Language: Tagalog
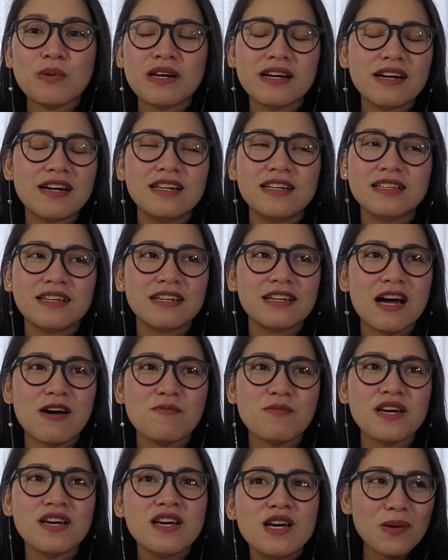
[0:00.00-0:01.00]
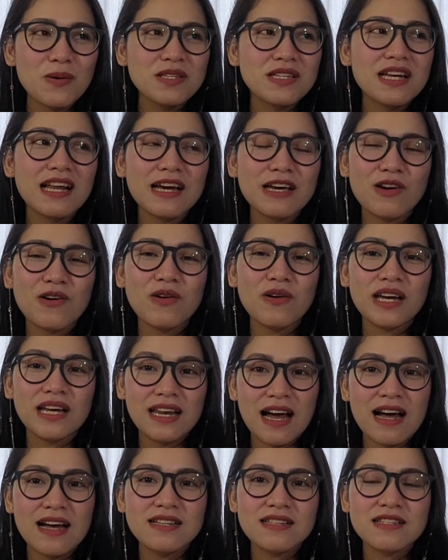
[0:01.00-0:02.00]
Sobrang galing niya, grabe. So, sila yung
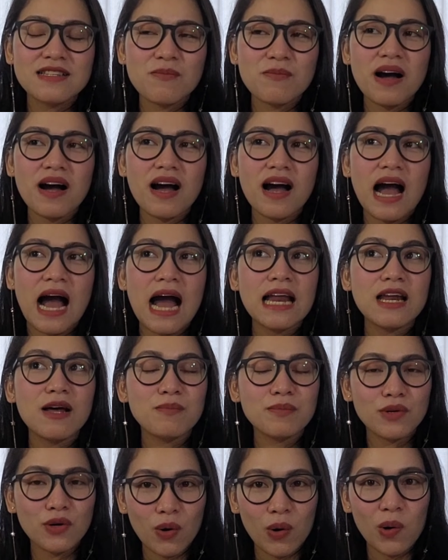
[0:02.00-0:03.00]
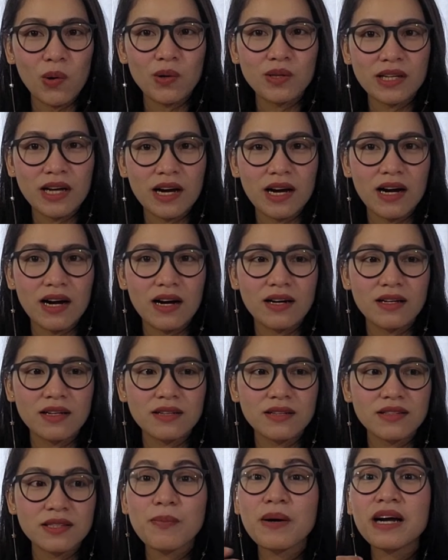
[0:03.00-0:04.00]
ilan sa mga alam ko na,
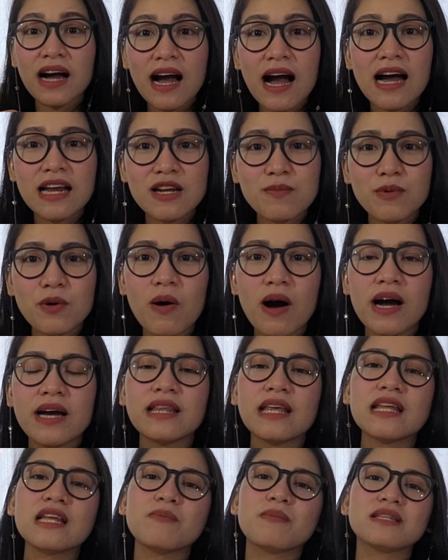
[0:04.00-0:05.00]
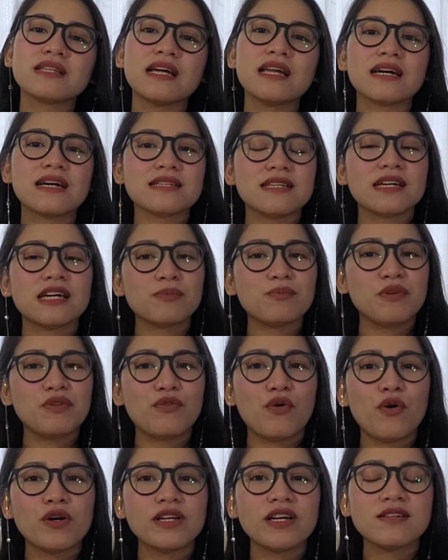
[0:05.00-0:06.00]
sa pagkakaalam ko ah, hindi naman talaga sikat
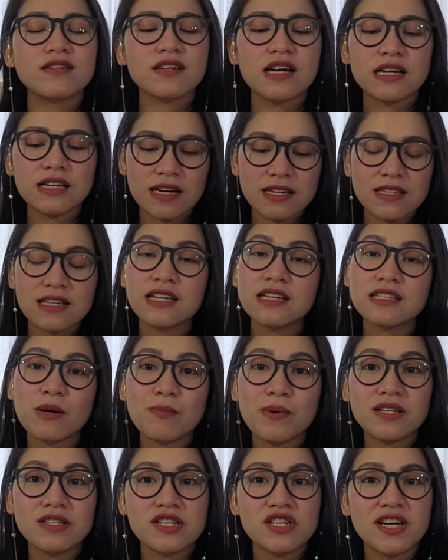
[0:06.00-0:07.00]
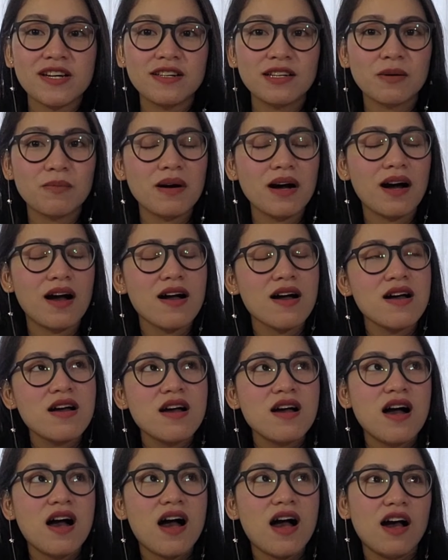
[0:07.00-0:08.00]
before. Nag-start lang sila sa pag-share ng mga
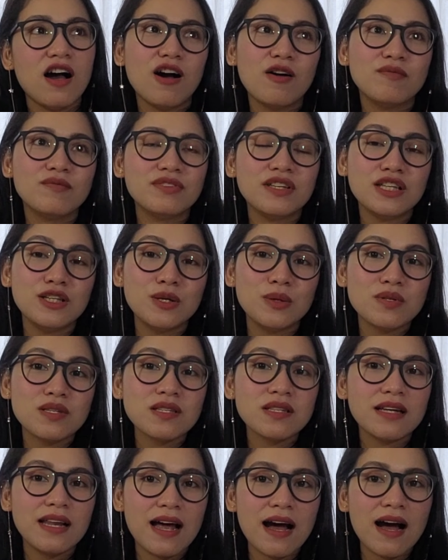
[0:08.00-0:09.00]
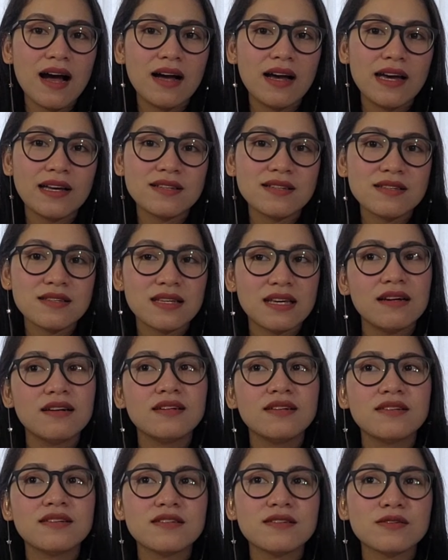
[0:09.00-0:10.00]
um, videos nila and
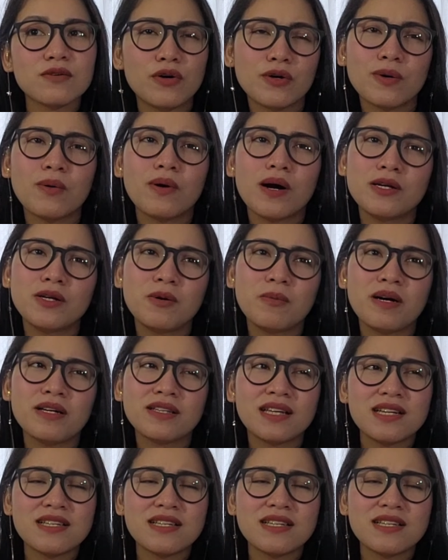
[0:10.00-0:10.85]
skills or kung ano man.